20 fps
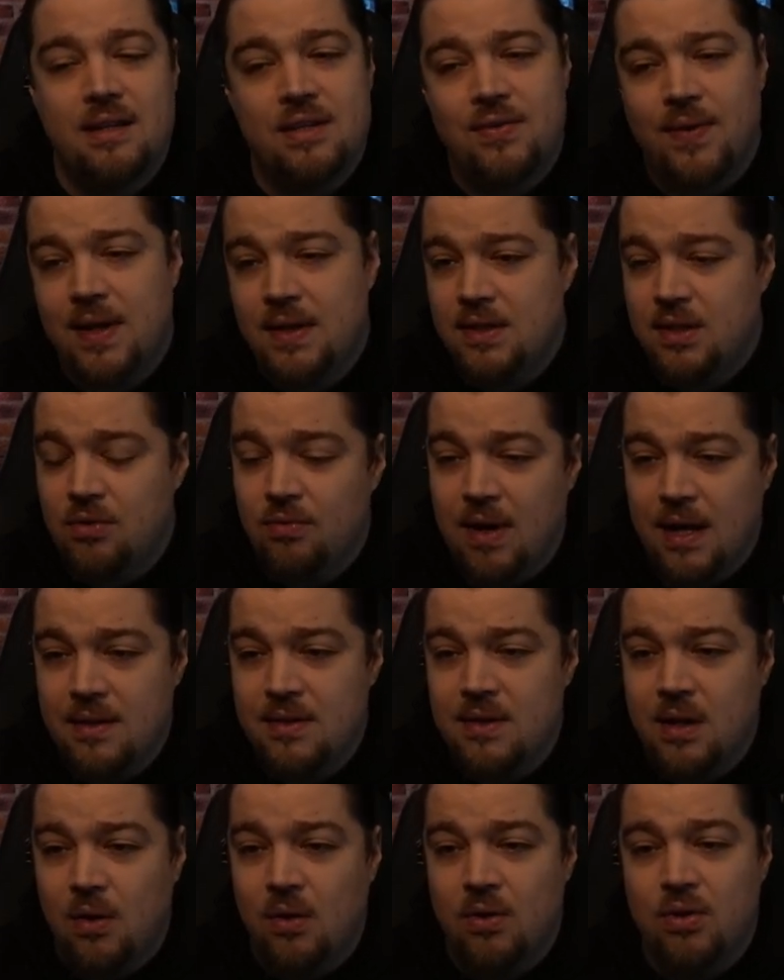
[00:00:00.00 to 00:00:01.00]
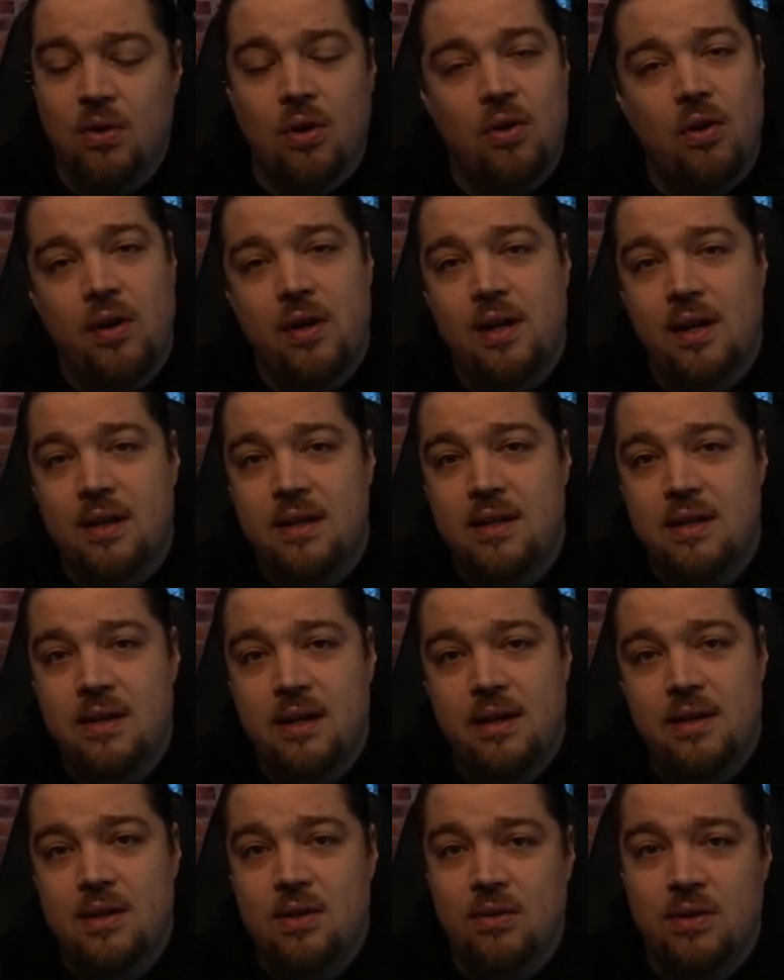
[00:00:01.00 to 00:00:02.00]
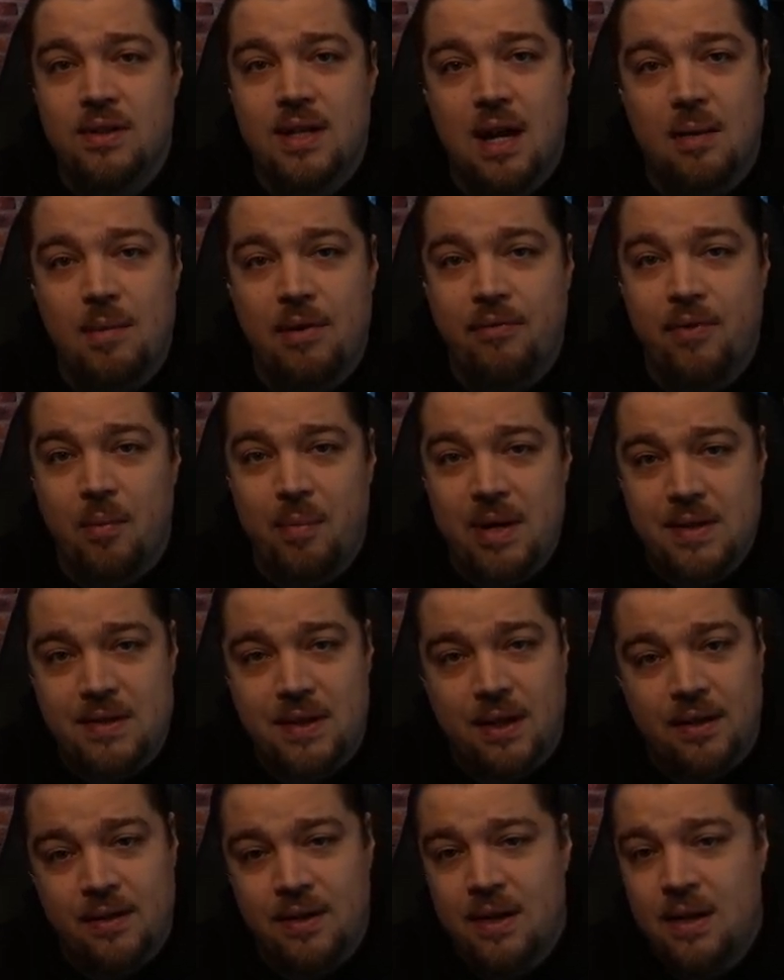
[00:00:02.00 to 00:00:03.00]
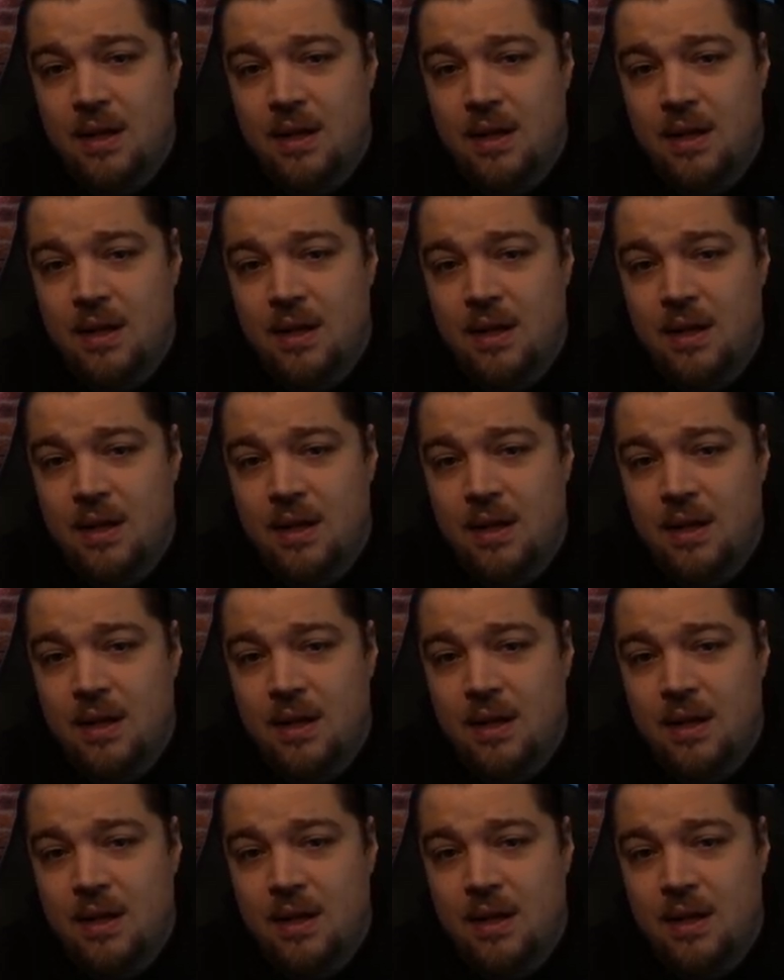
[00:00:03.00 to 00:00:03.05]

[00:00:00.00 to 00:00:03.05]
20 Runs auch noch euer Gear hier und da mal verbessern.